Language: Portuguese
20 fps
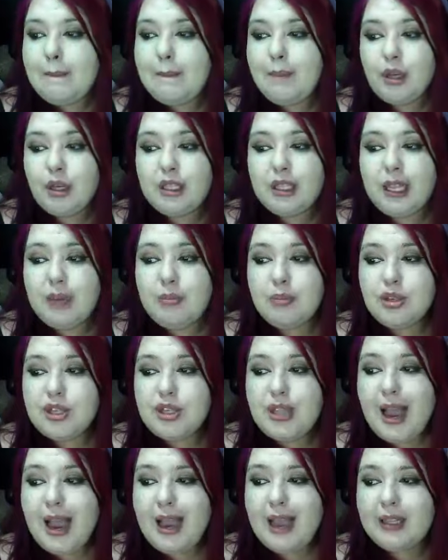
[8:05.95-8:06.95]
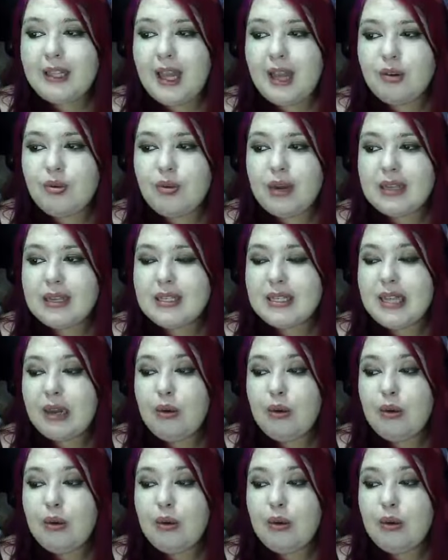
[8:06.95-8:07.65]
Podemos raidar o castelo